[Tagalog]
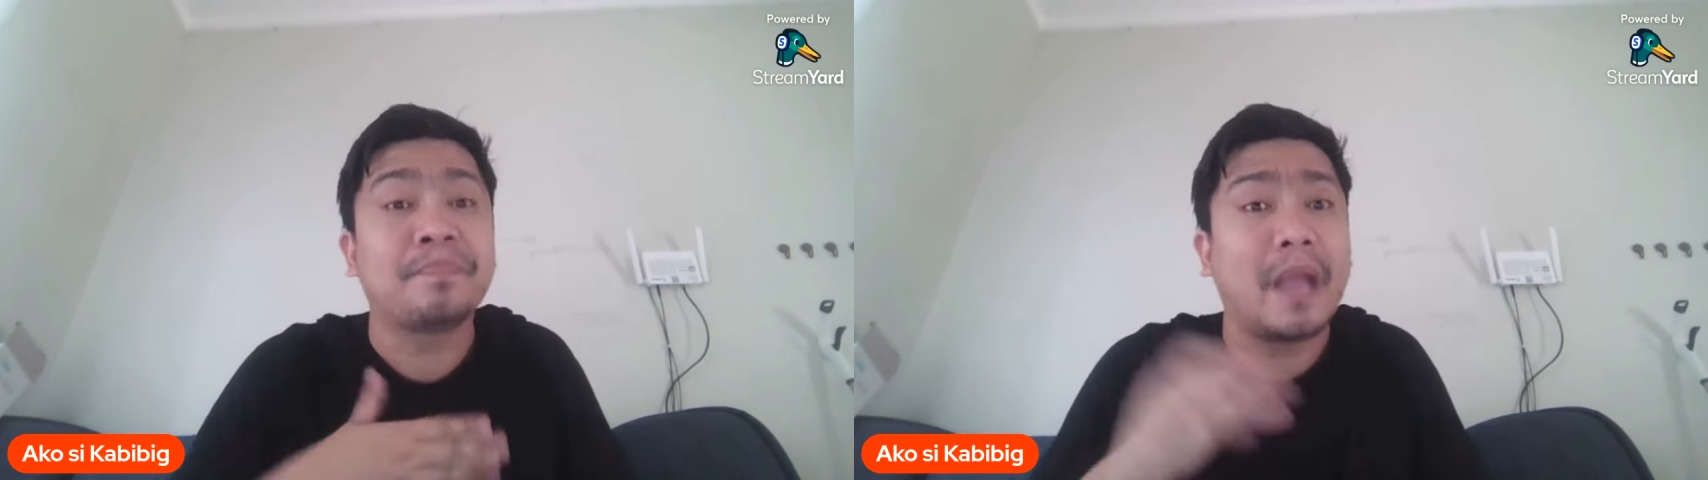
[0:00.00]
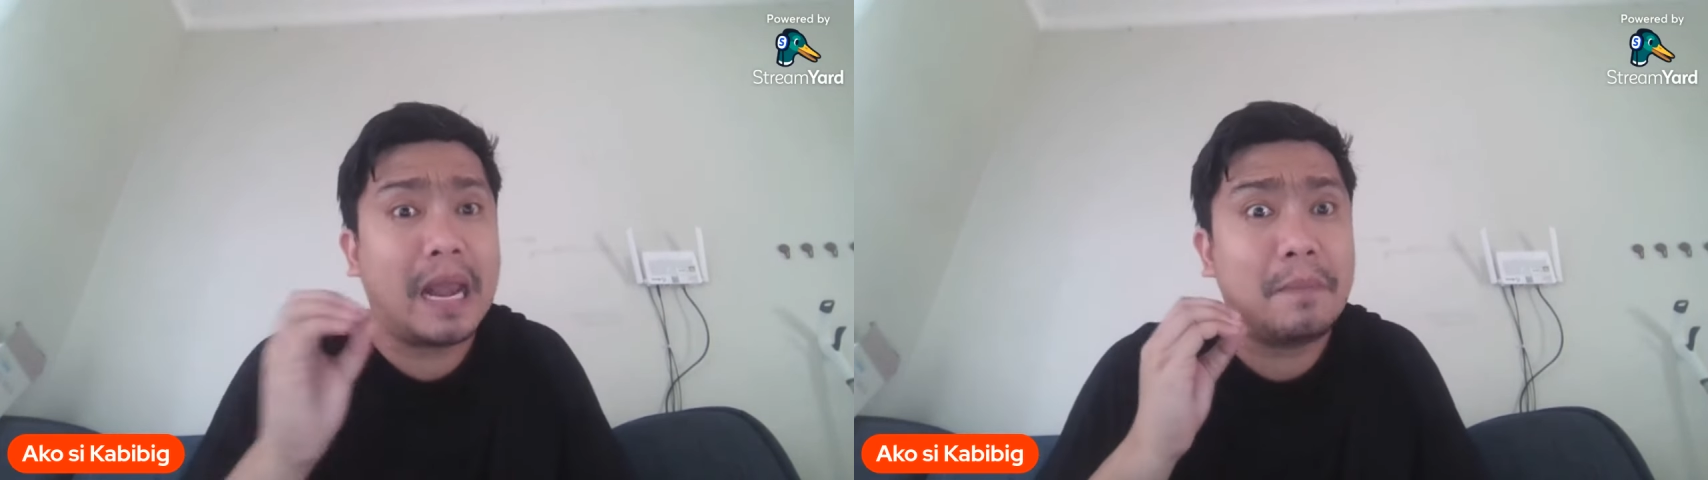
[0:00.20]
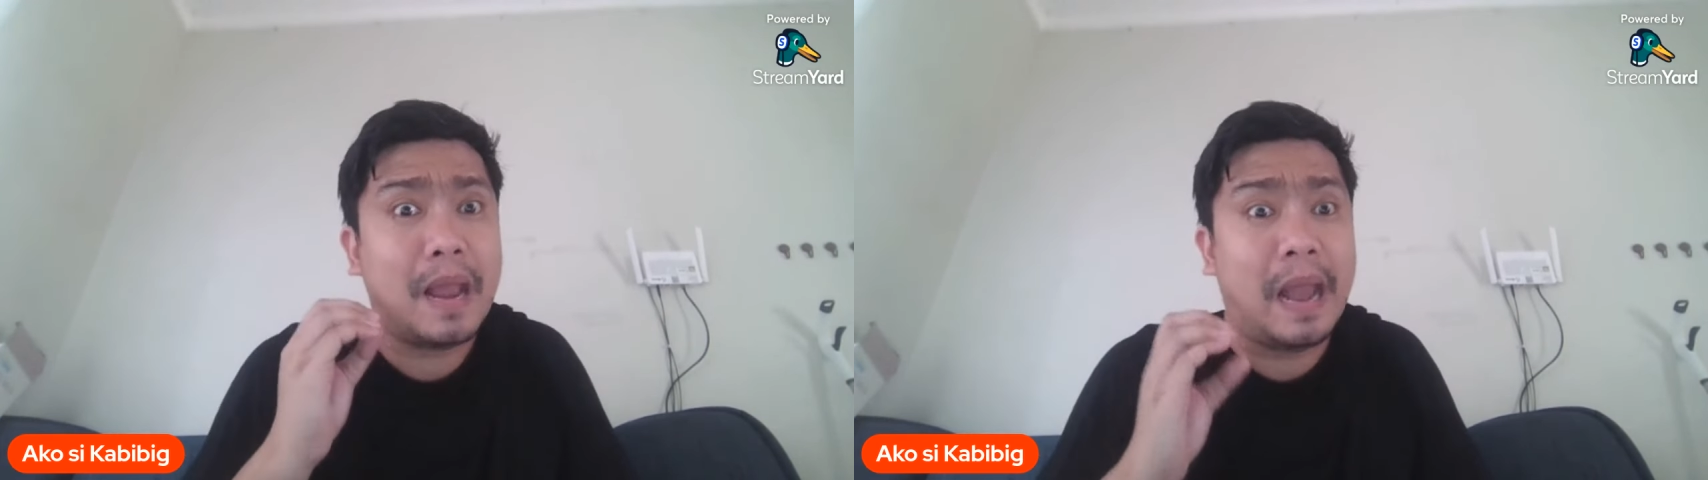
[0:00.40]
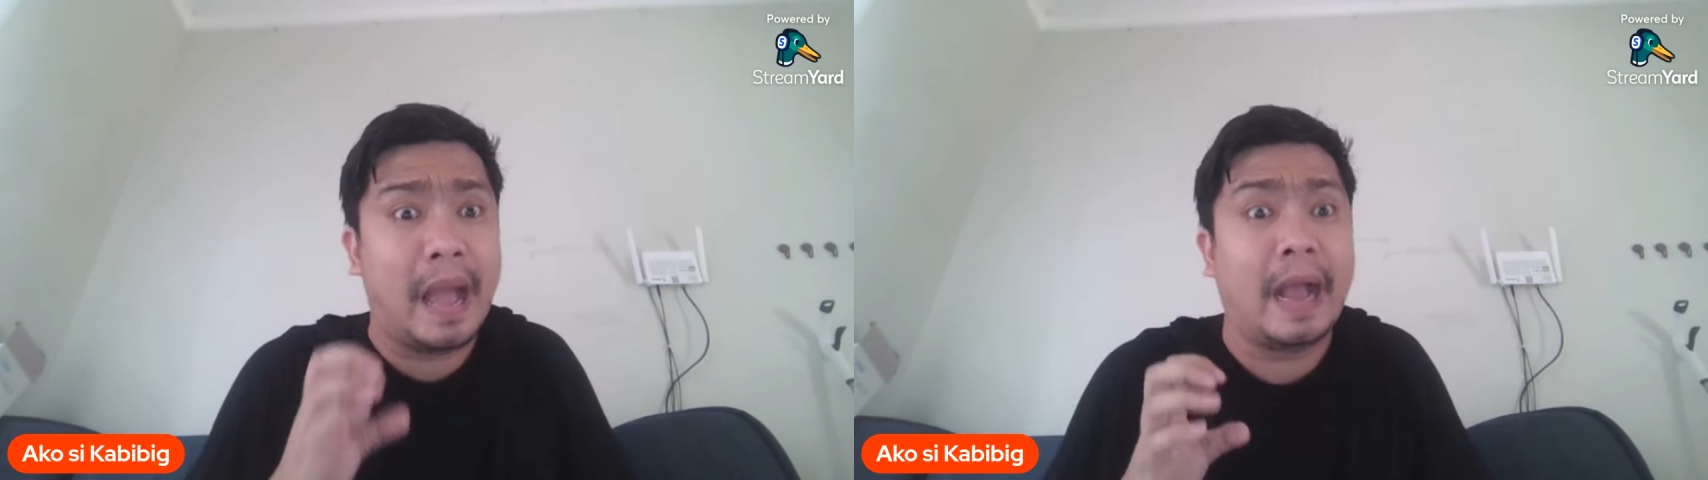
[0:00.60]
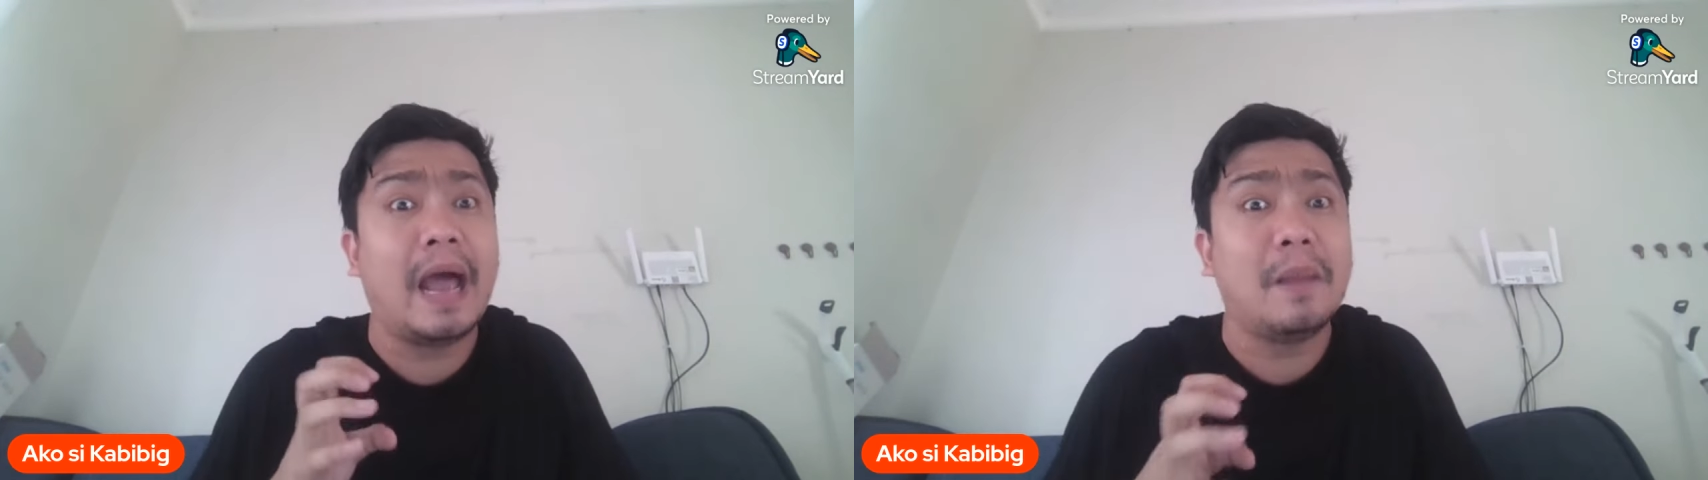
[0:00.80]
Kalma
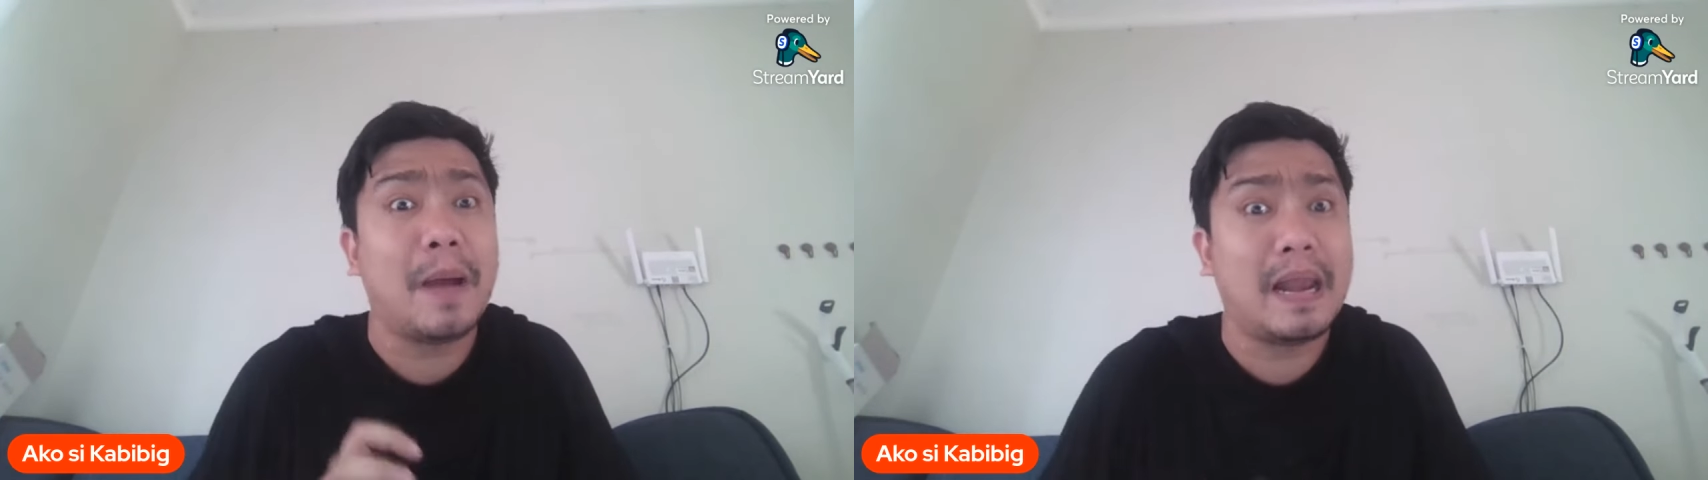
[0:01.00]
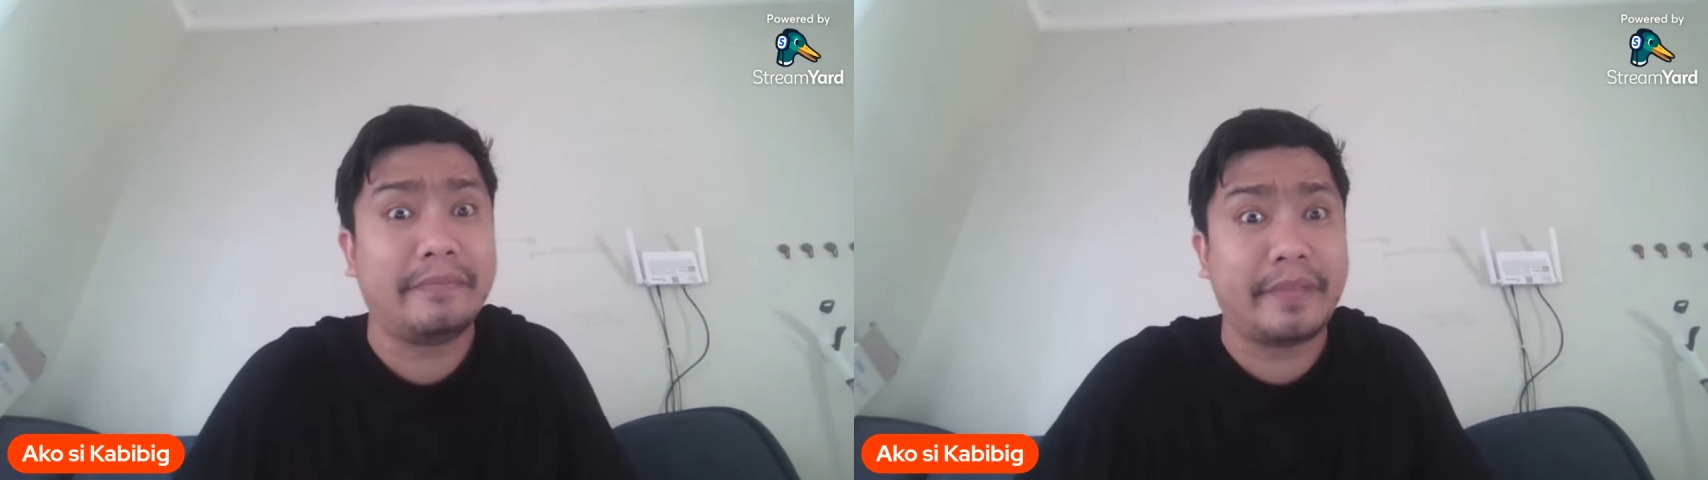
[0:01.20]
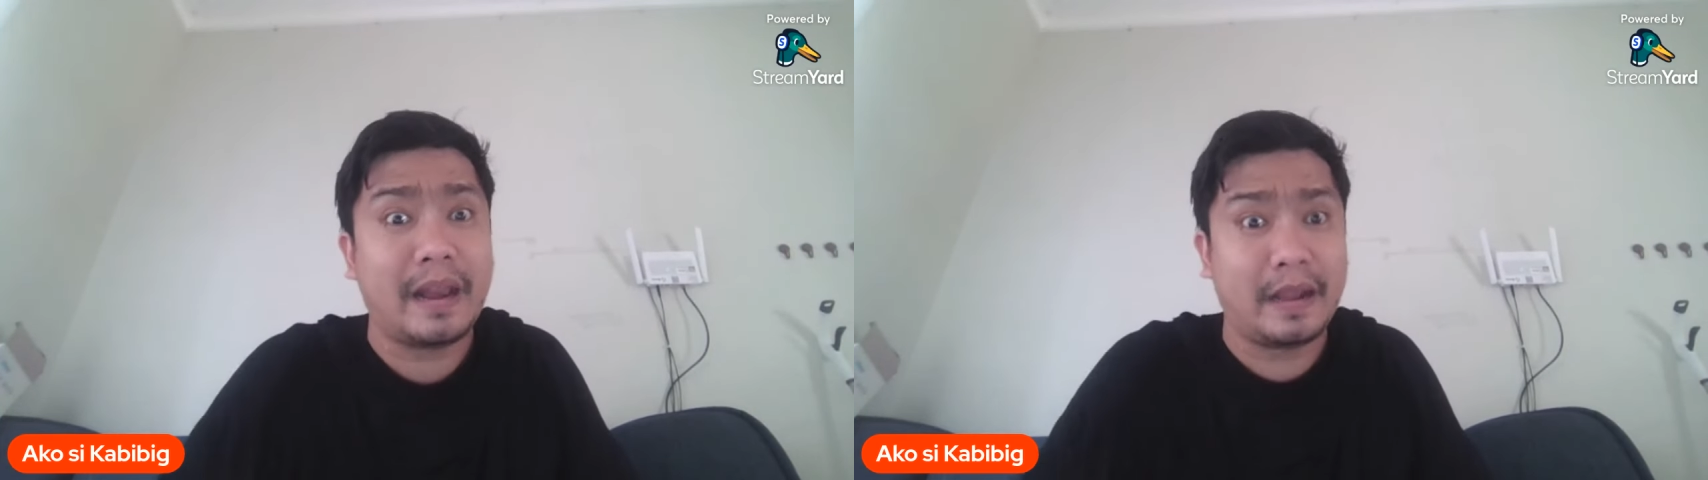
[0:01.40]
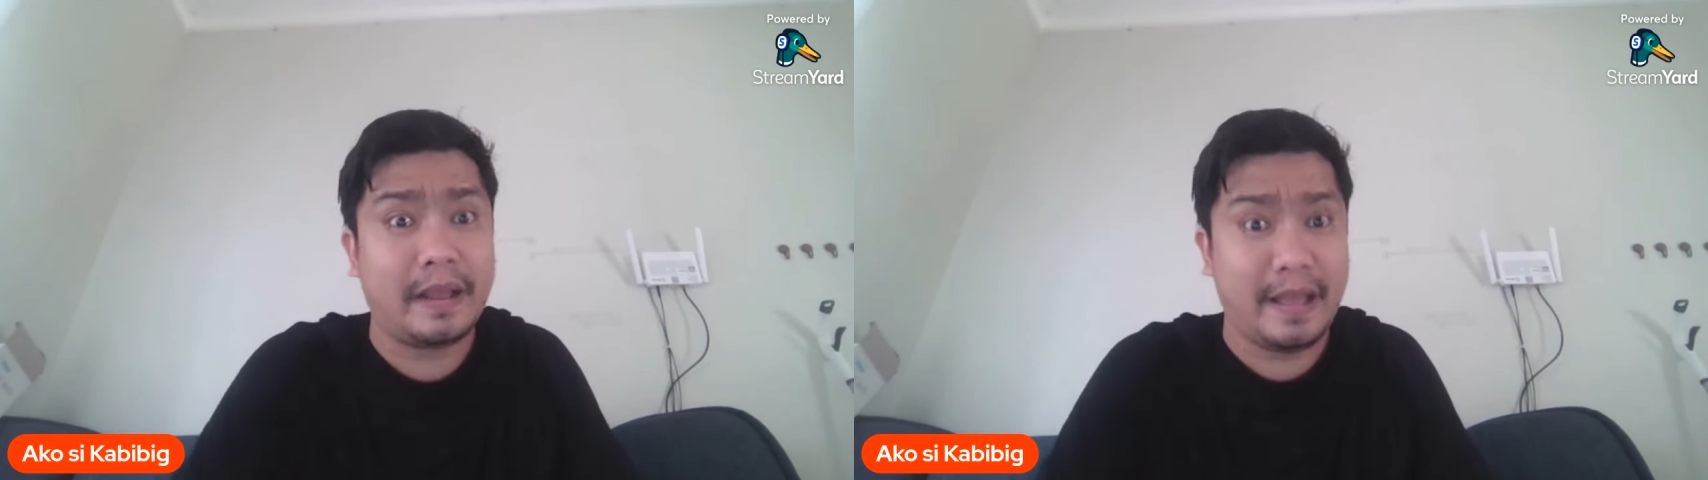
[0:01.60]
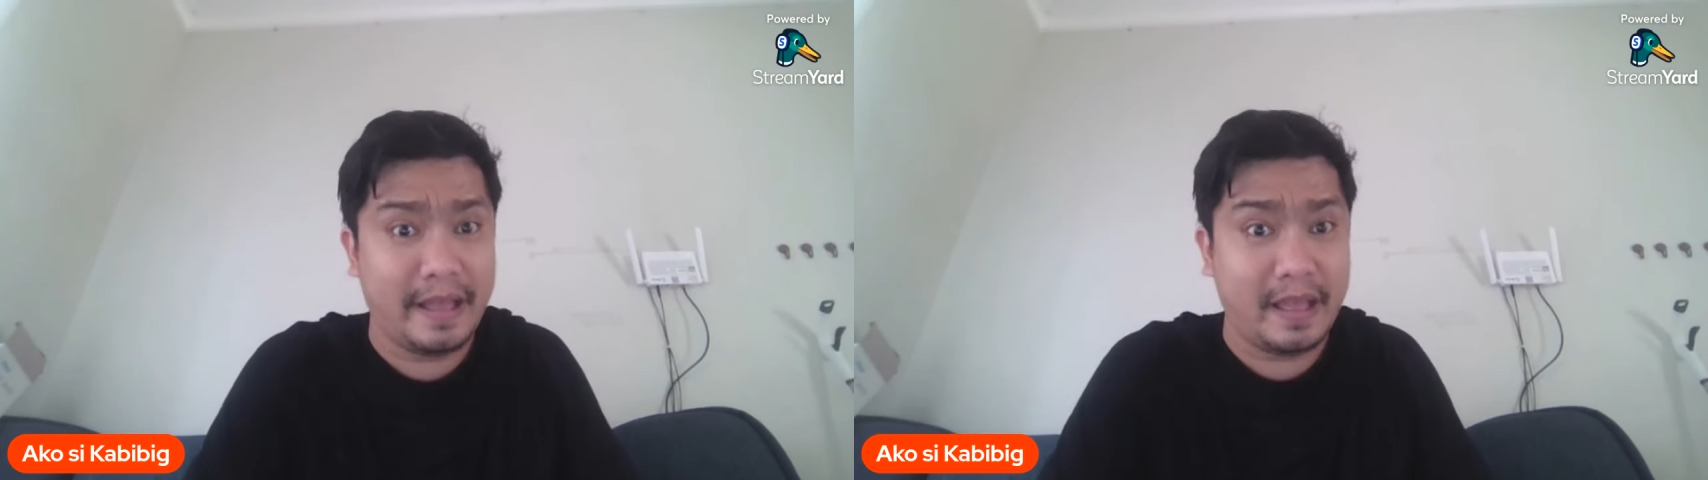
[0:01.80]
lang. Kalma lang talaga,
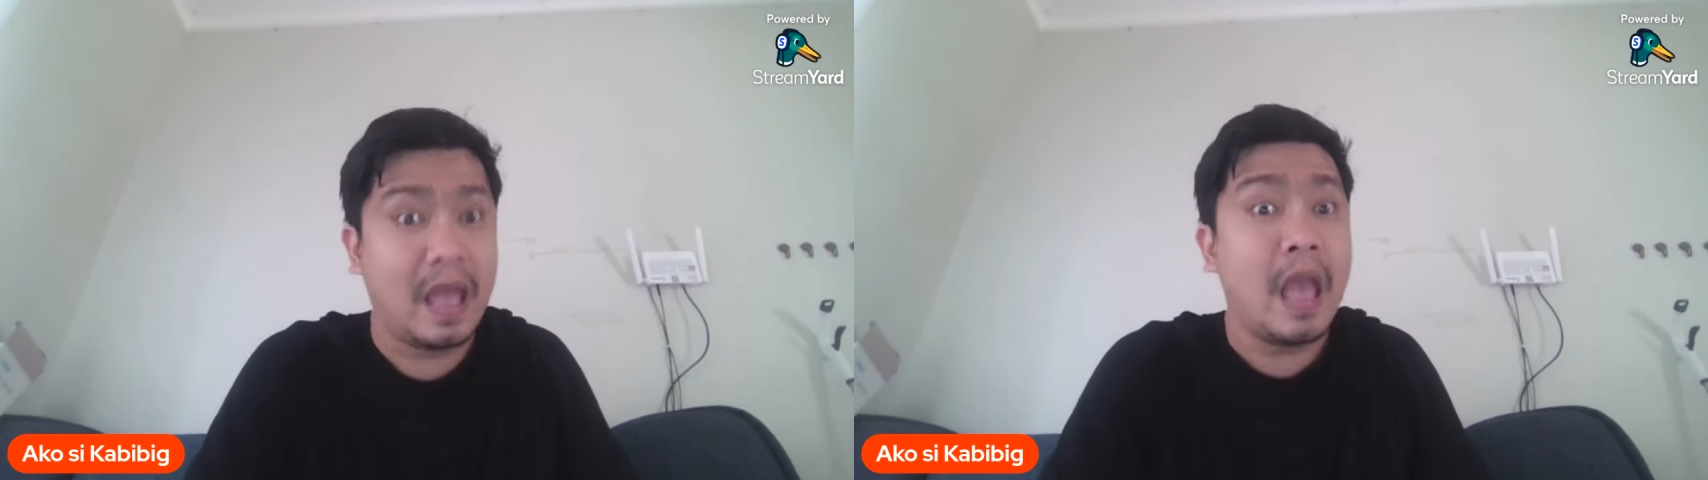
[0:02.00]
ha?